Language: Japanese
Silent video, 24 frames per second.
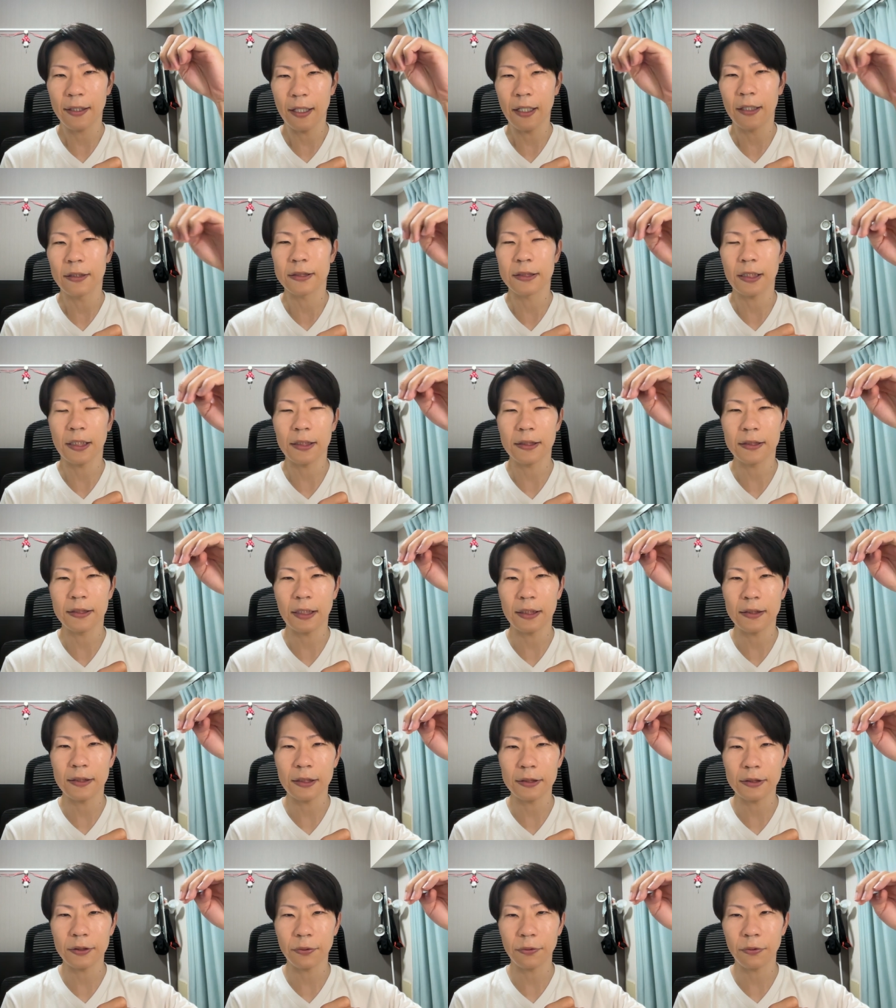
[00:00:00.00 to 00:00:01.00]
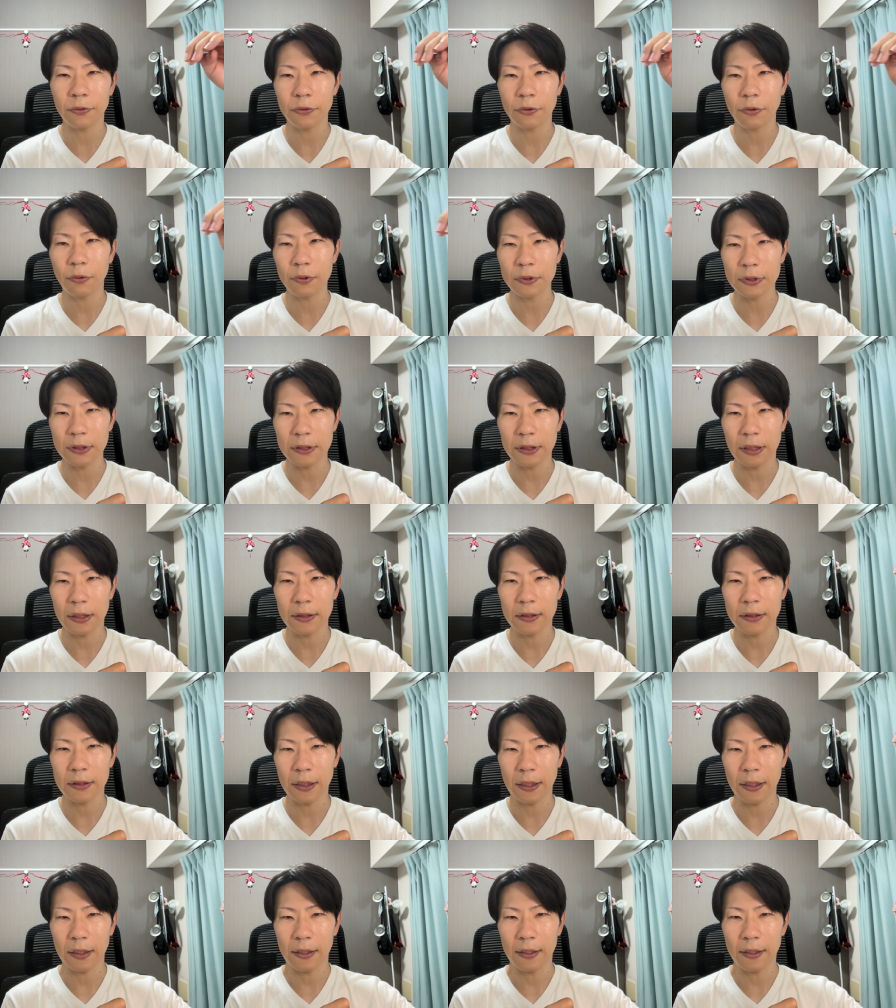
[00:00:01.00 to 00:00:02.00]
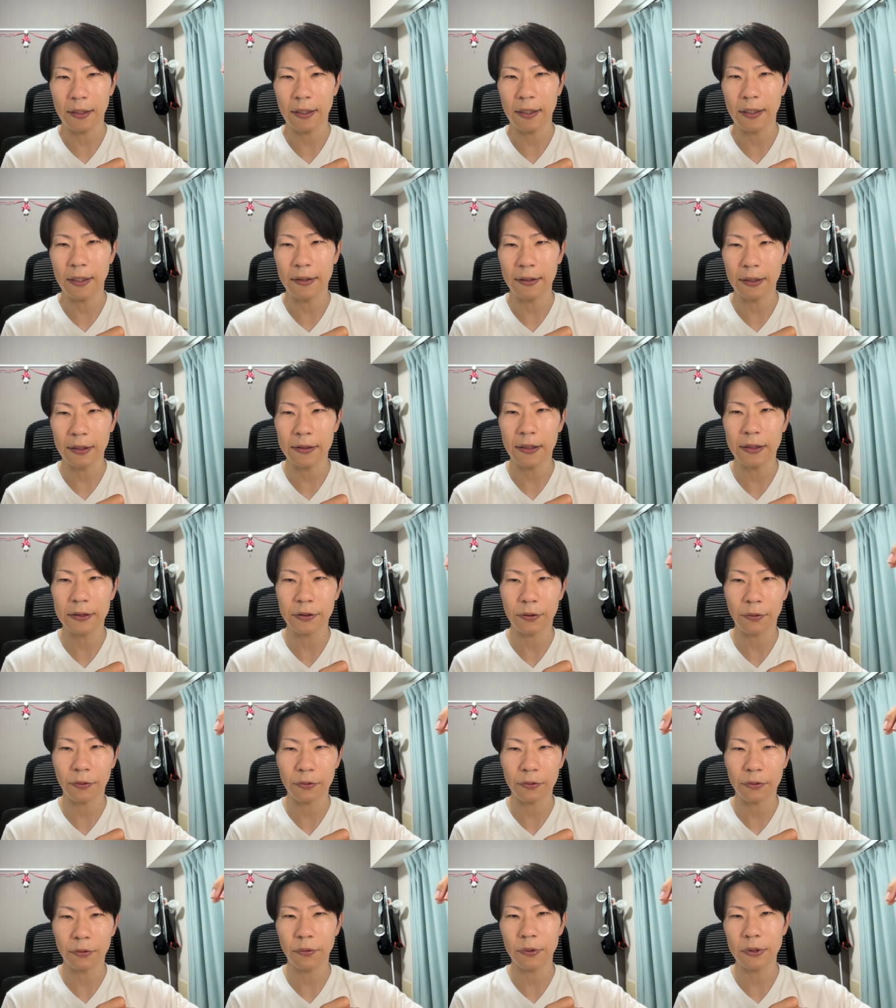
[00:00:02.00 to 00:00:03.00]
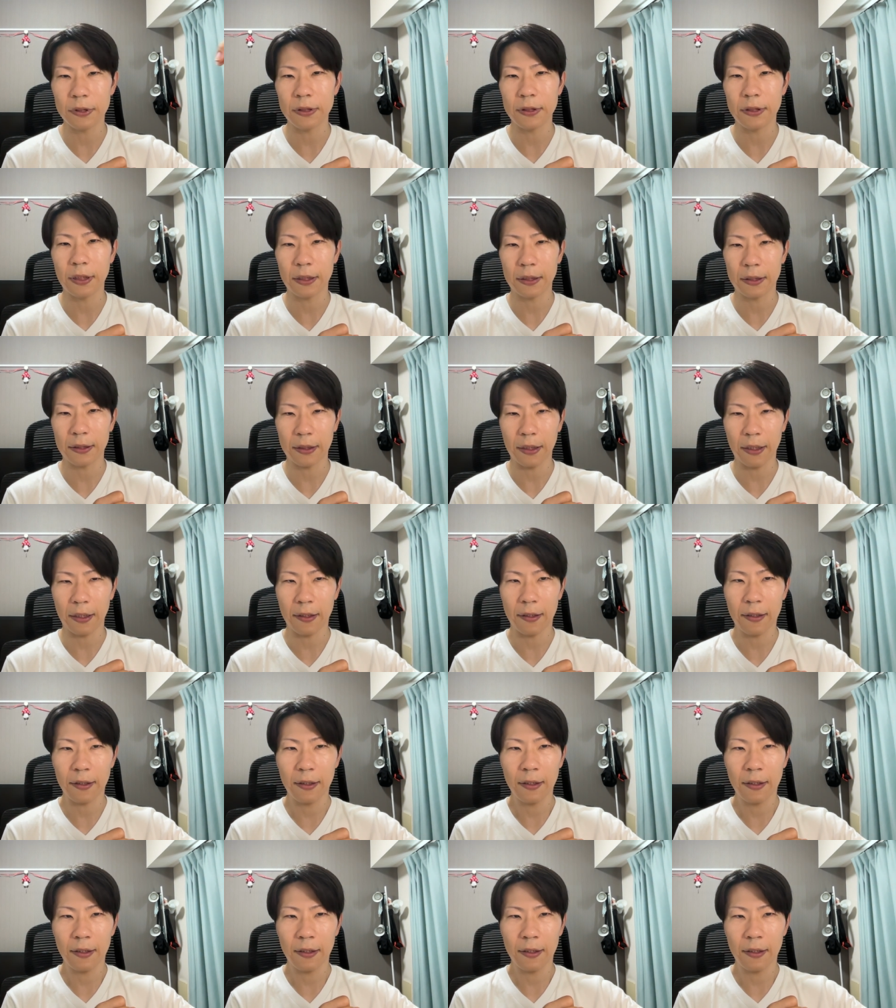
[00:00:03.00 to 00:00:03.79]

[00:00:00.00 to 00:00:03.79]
あだ大体その通りになった、えー、大体その通りになった